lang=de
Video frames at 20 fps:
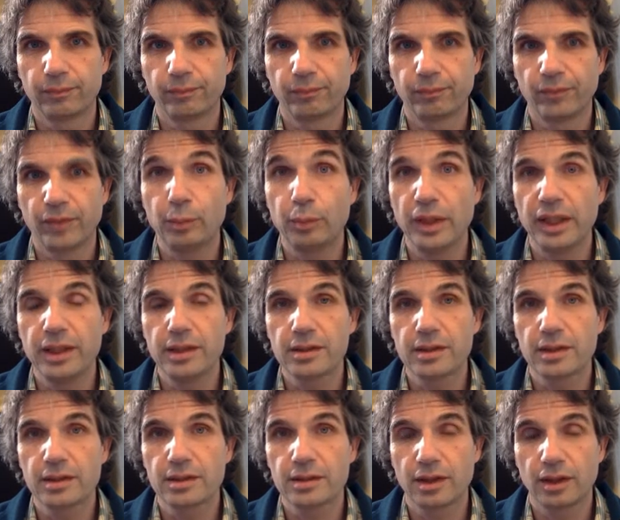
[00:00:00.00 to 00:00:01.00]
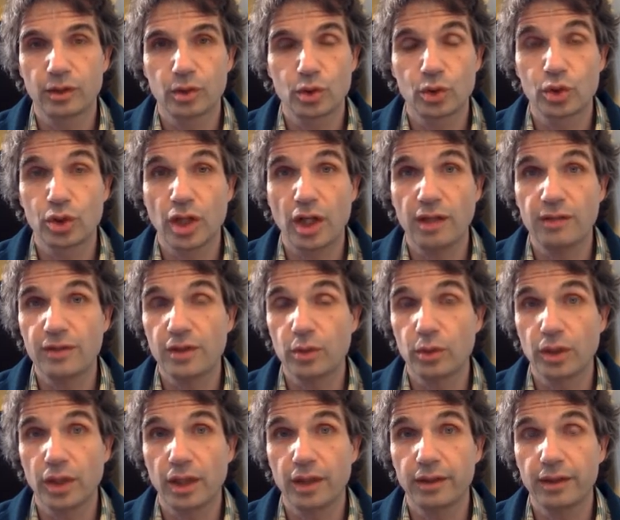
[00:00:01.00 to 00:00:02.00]
Im Gegensatz zu Java
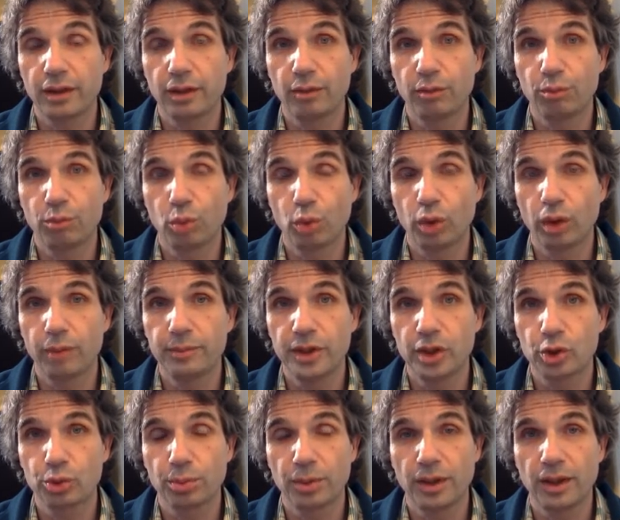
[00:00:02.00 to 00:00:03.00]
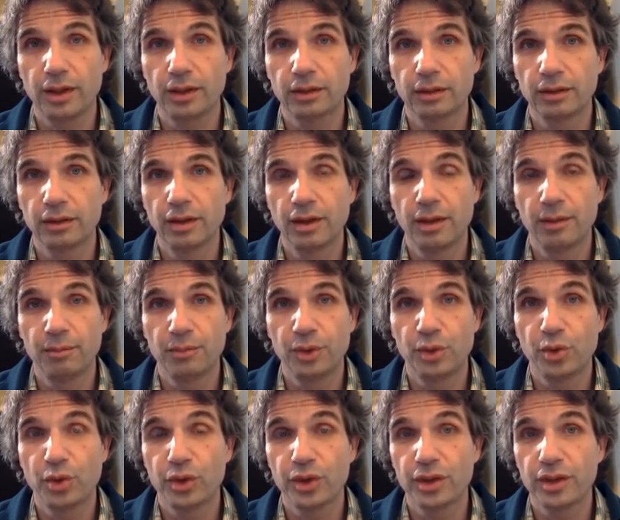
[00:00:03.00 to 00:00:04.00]
oder anderen Programmiersprachen
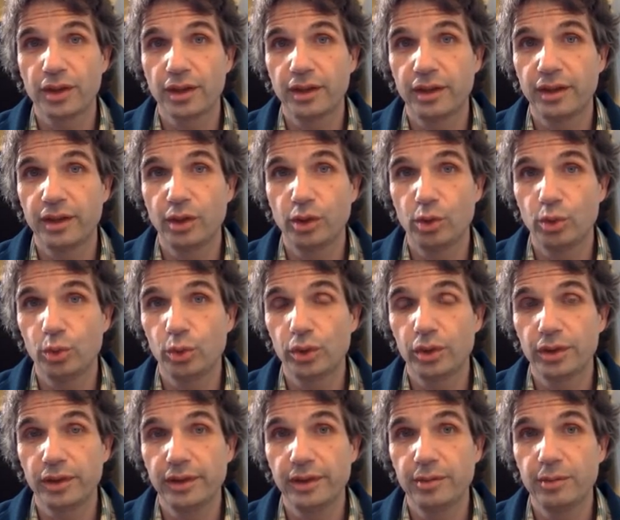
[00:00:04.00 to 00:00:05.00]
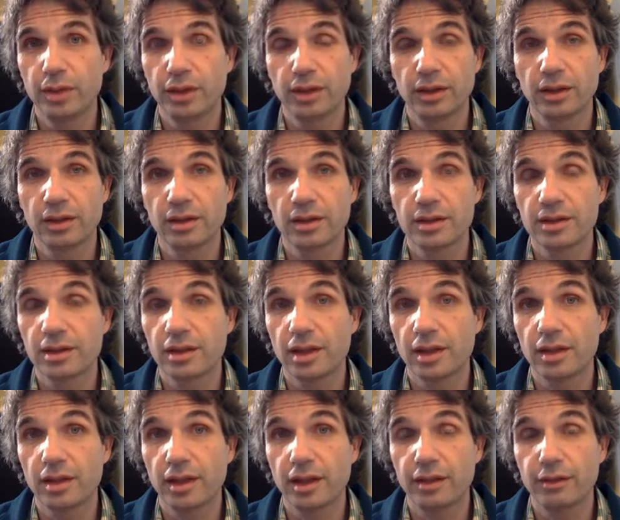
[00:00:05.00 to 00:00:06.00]
bedeutet ein Include immer, dass die
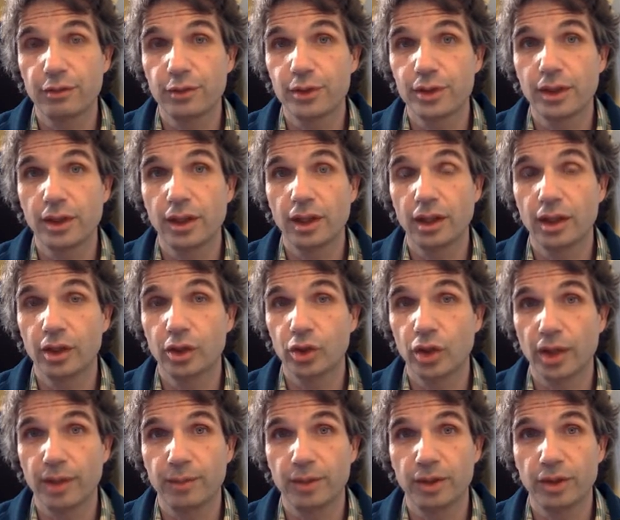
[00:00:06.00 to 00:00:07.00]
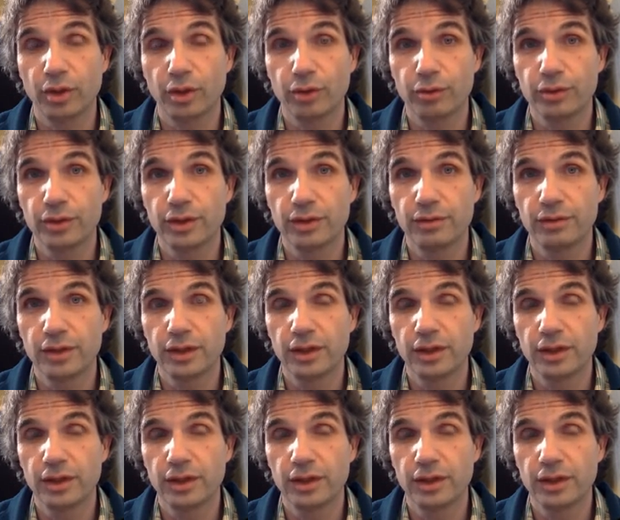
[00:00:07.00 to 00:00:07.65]
Datei physikalisch einmal geöffnet wird